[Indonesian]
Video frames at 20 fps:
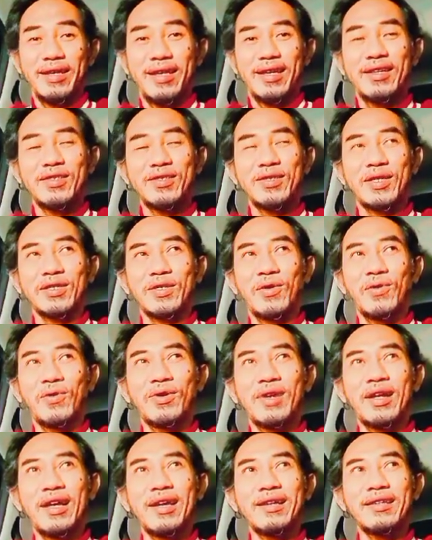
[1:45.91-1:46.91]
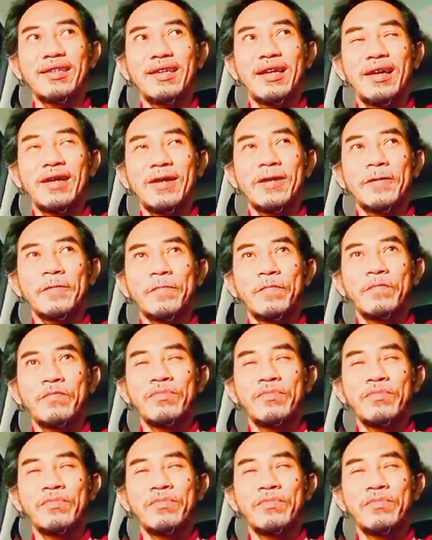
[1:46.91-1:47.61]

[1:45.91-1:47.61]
ya seseorang yang